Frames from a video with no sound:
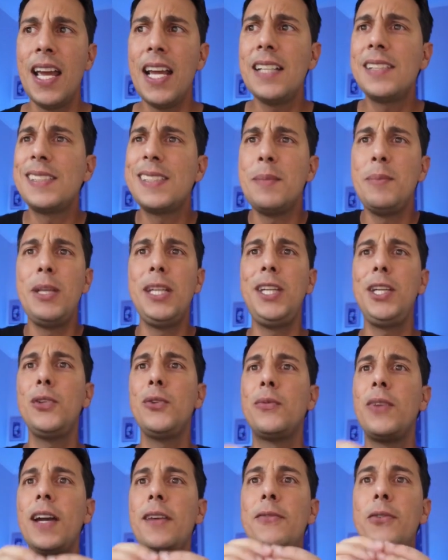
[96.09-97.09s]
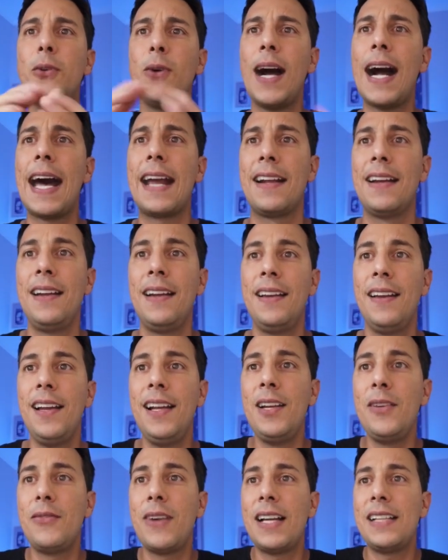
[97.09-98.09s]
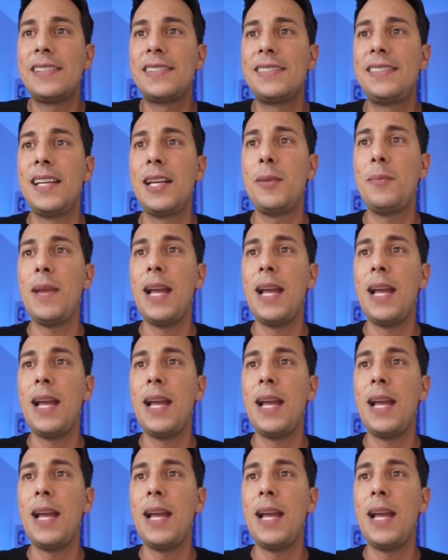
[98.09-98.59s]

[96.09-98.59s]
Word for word: Esse menino vai voar. Ele vai ser